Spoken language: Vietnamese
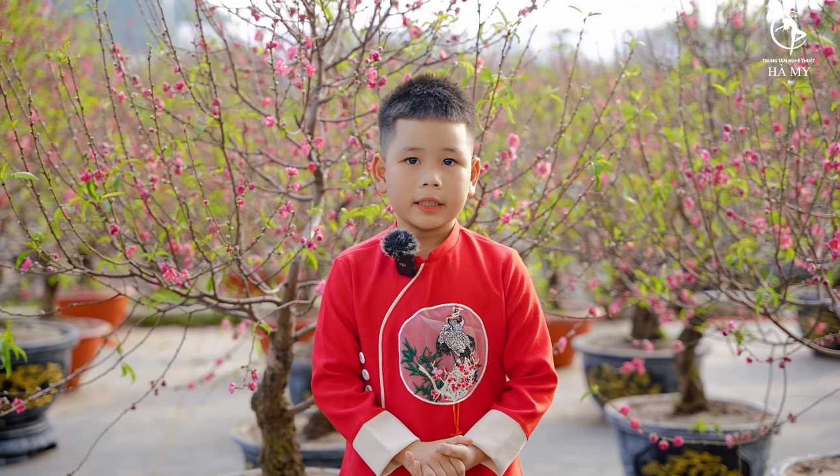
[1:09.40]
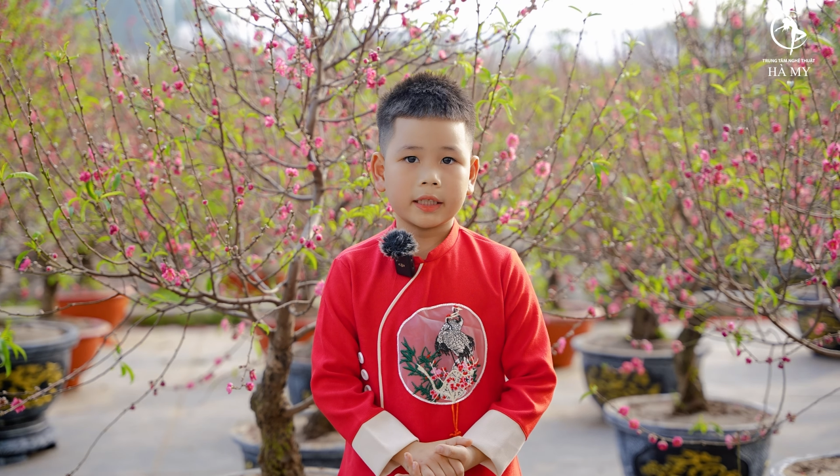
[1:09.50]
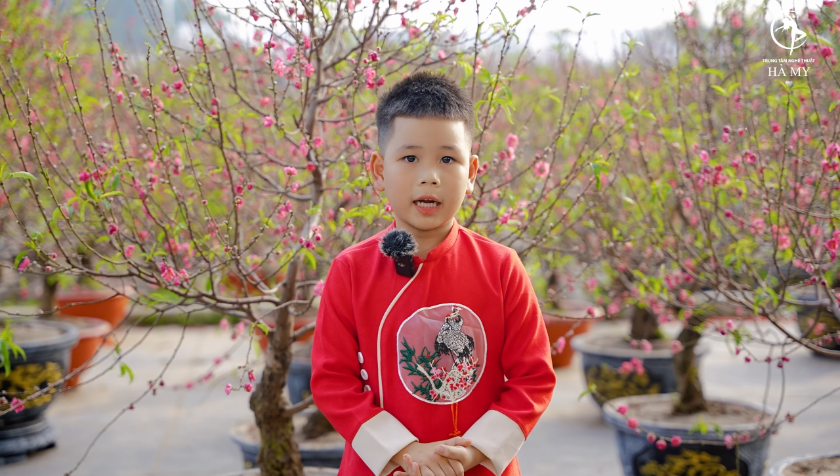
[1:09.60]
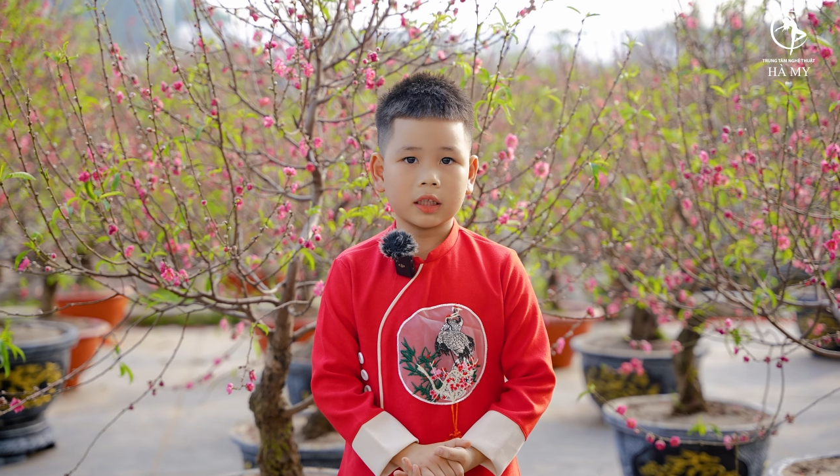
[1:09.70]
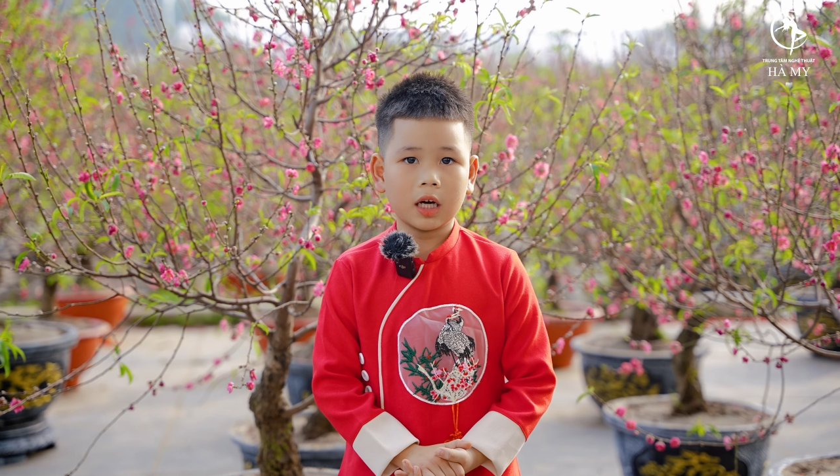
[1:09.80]

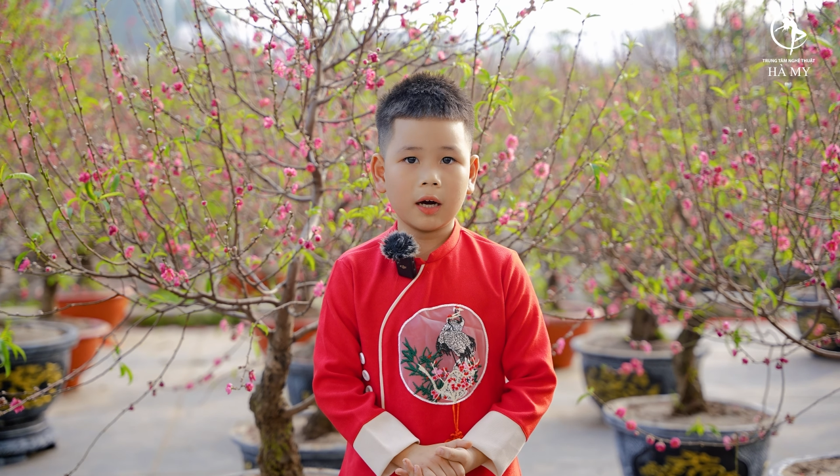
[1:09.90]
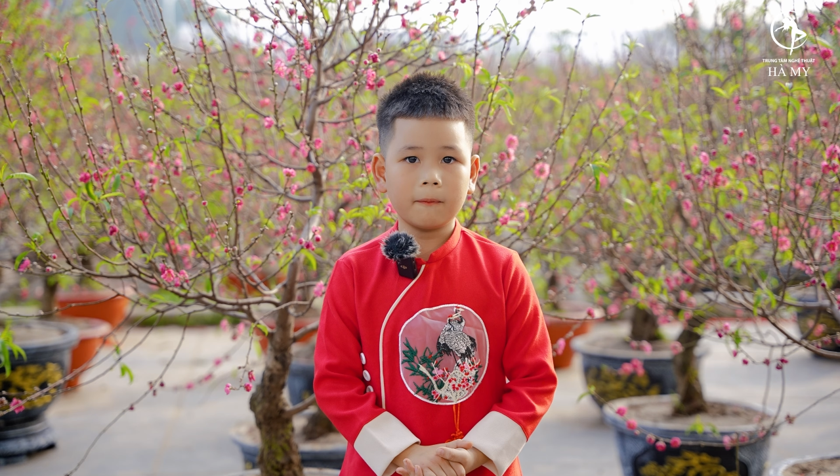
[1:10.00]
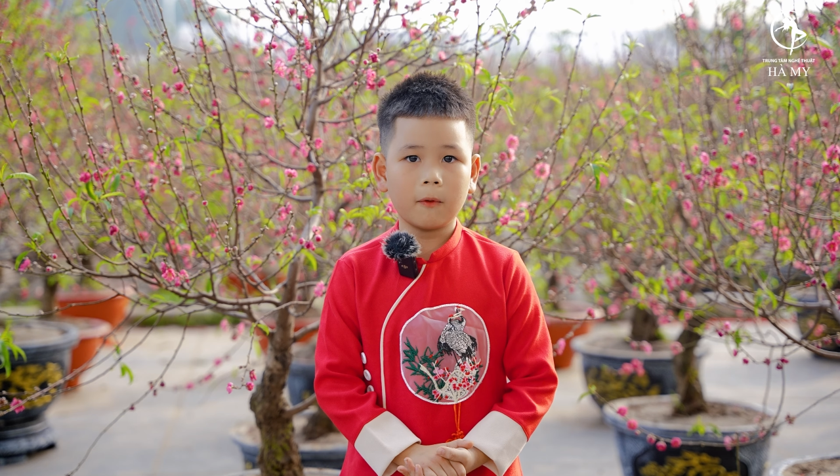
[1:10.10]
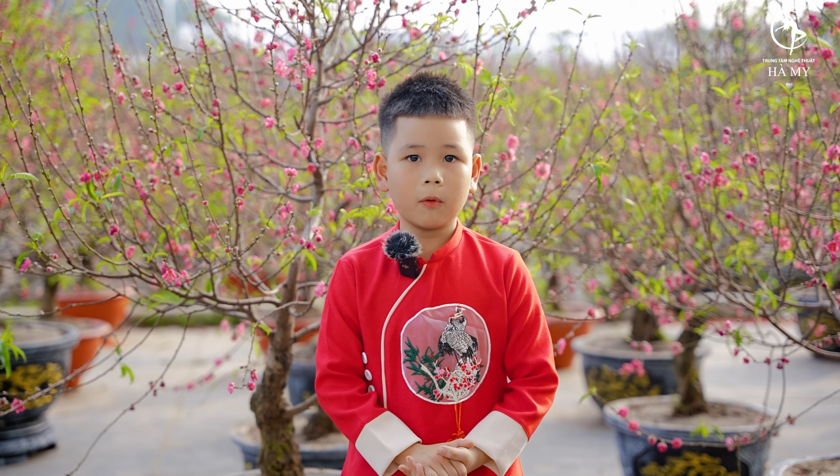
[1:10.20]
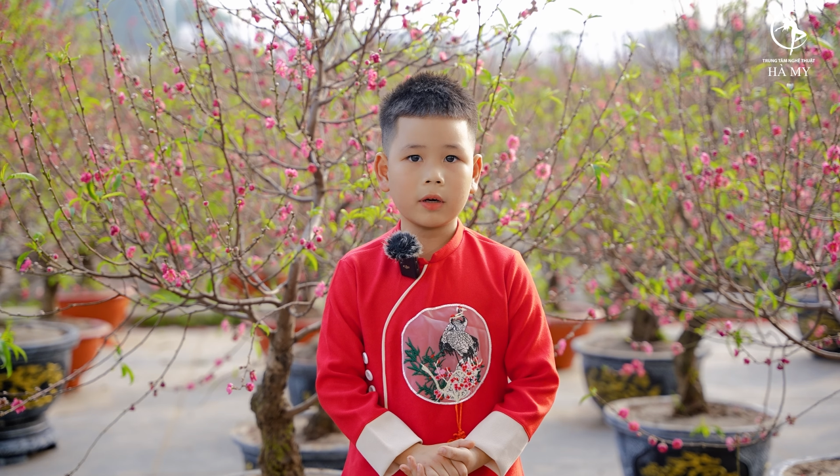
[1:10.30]
nhà thơ
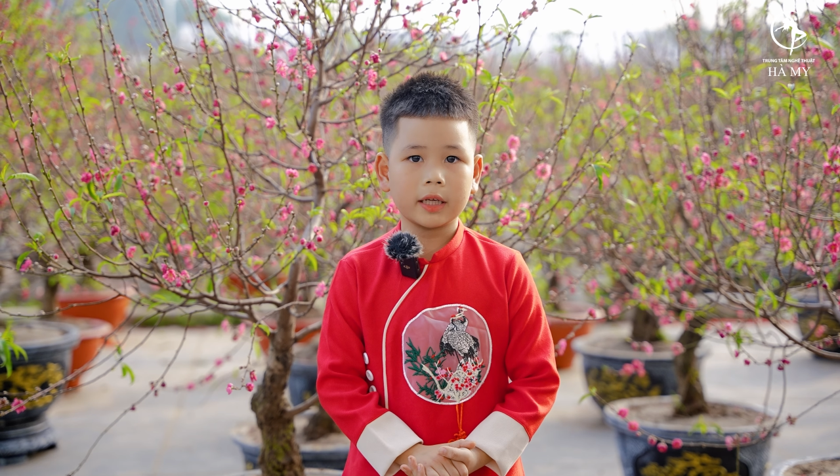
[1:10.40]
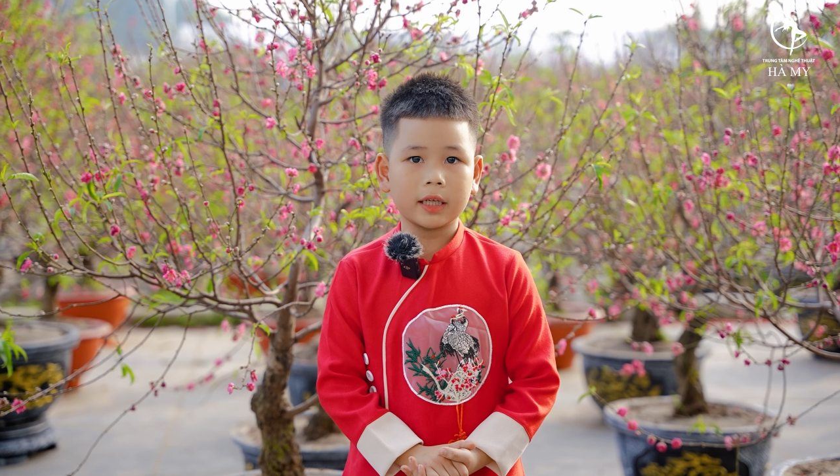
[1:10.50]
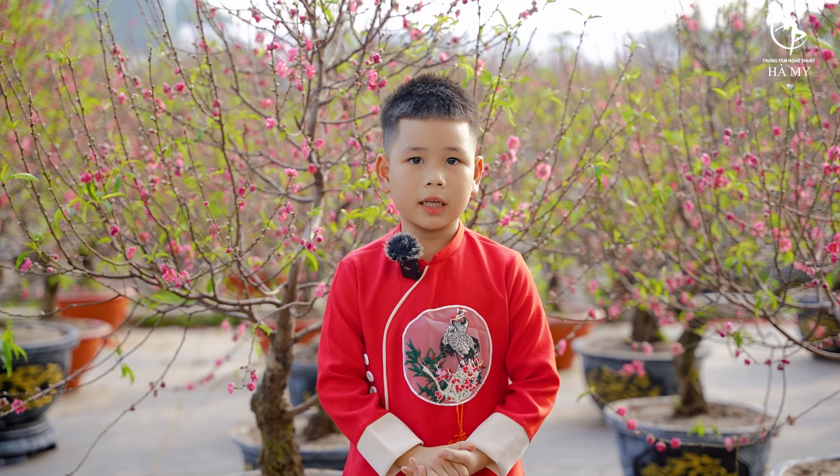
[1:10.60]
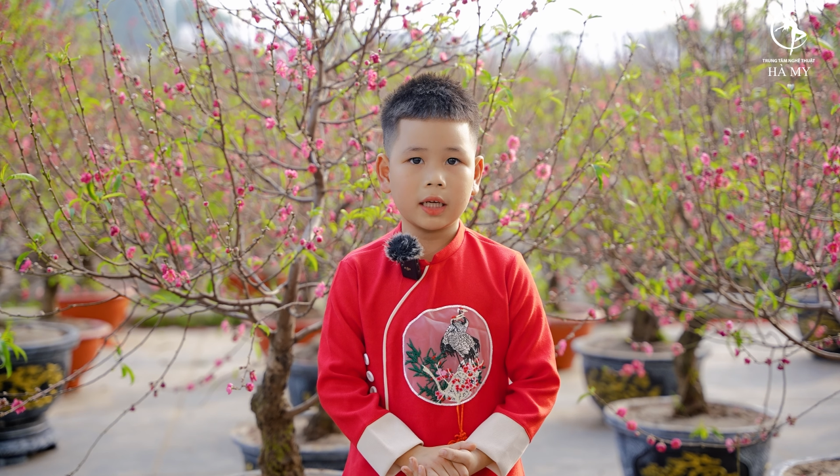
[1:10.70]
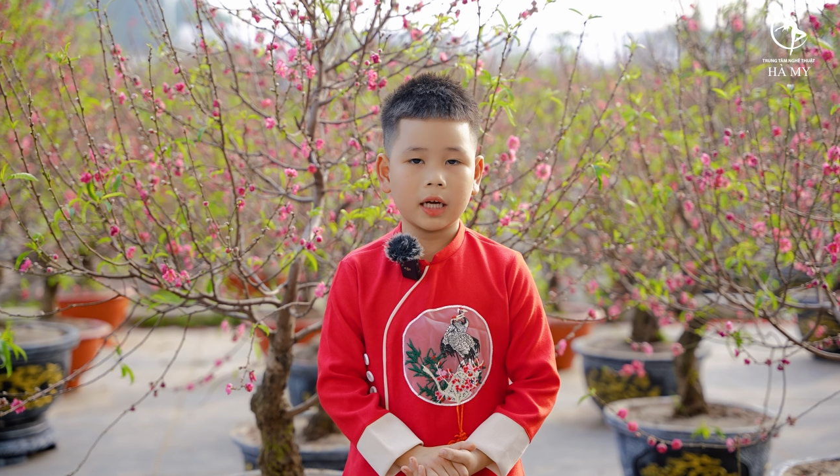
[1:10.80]
Vũ
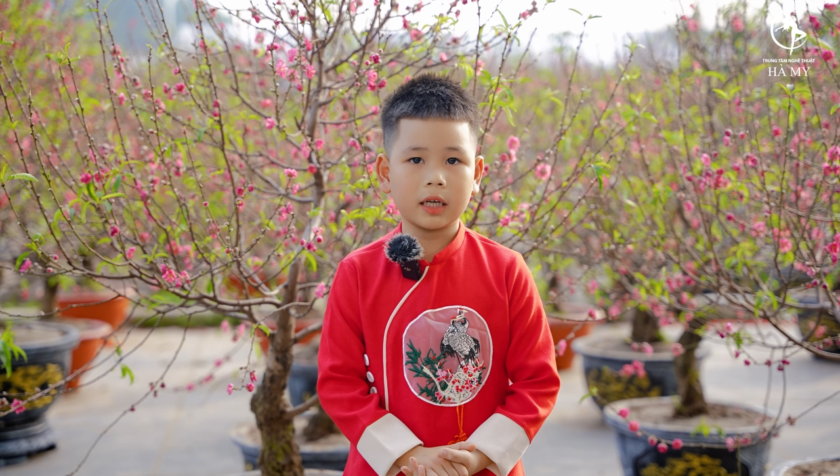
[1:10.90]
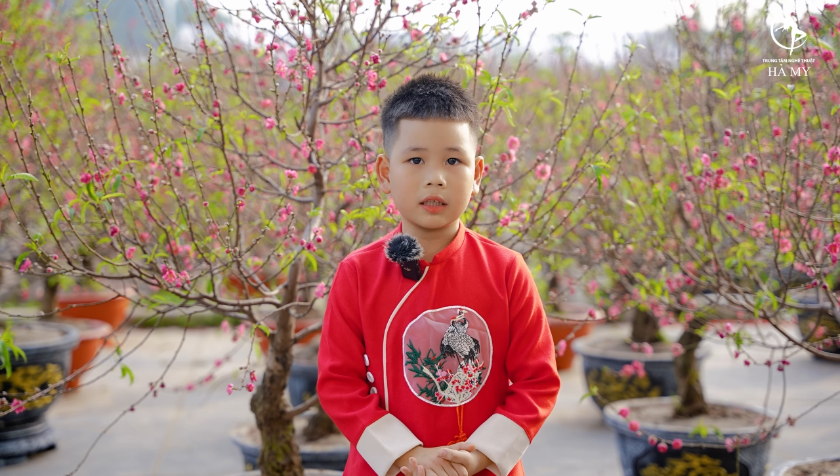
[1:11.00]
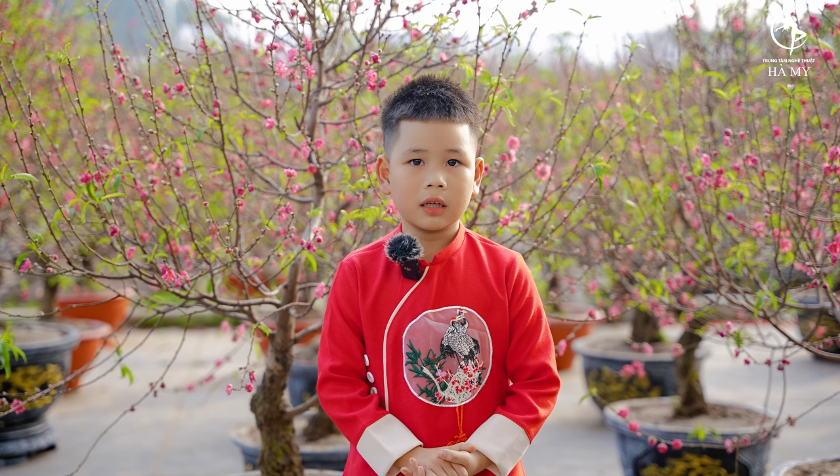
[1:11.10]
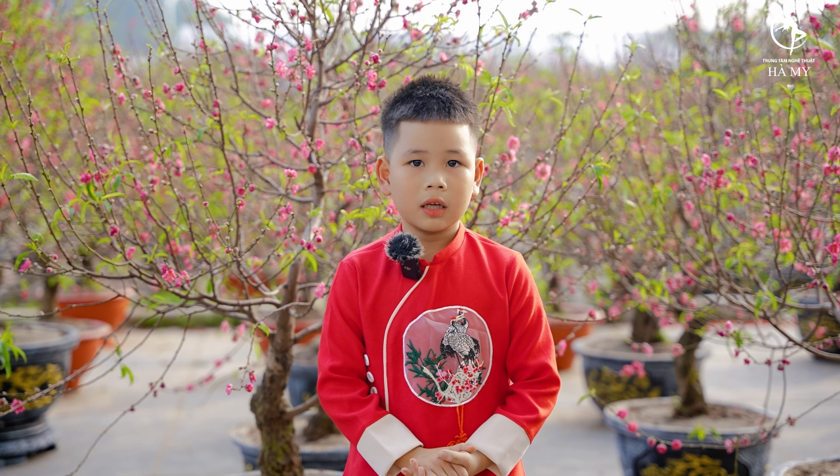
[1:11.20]
Đình Liên